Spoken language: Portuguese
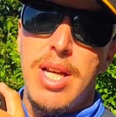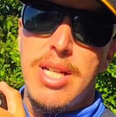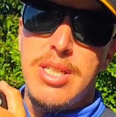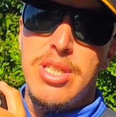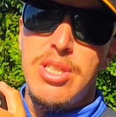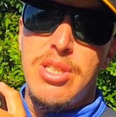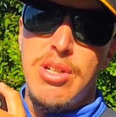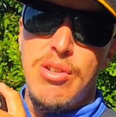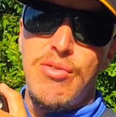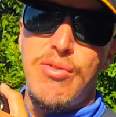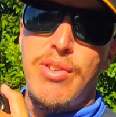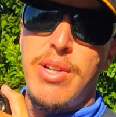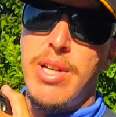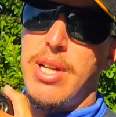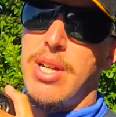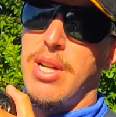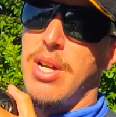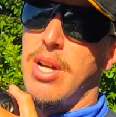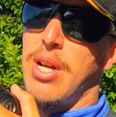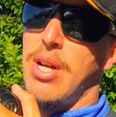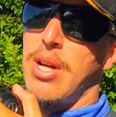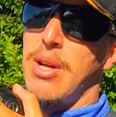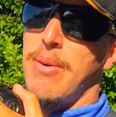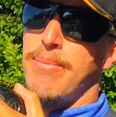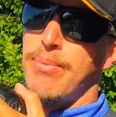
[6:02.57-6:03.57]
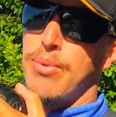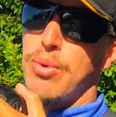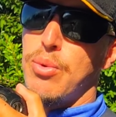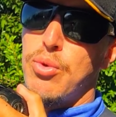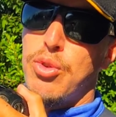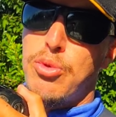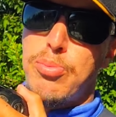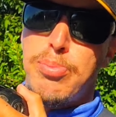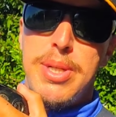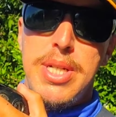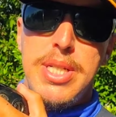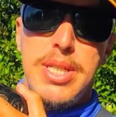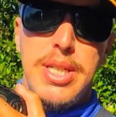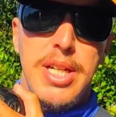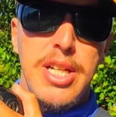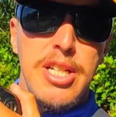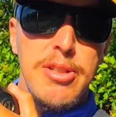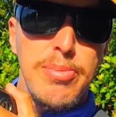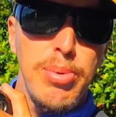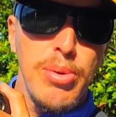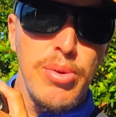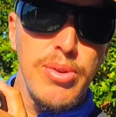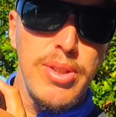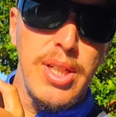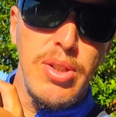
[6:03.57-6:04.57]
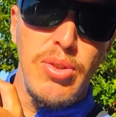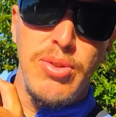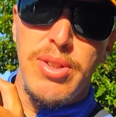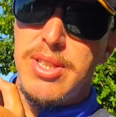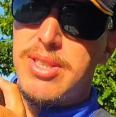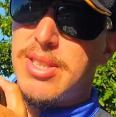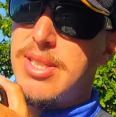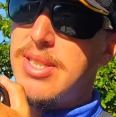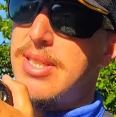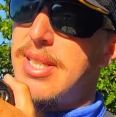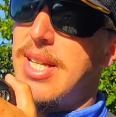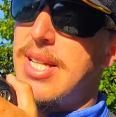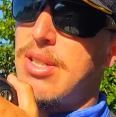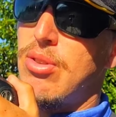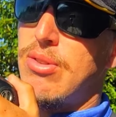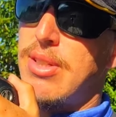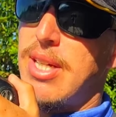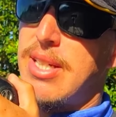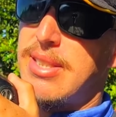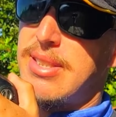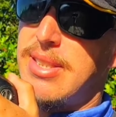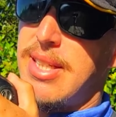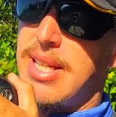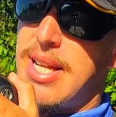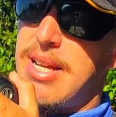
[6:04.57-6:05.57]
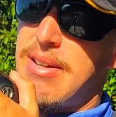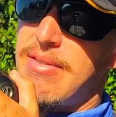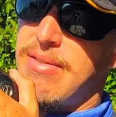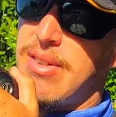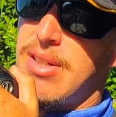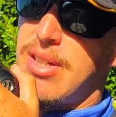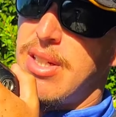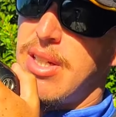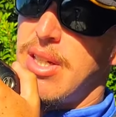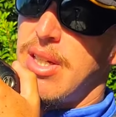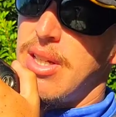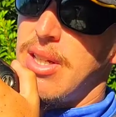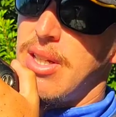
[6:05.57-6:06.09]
a gente vê os peixes respondendo desse jeito na ceva.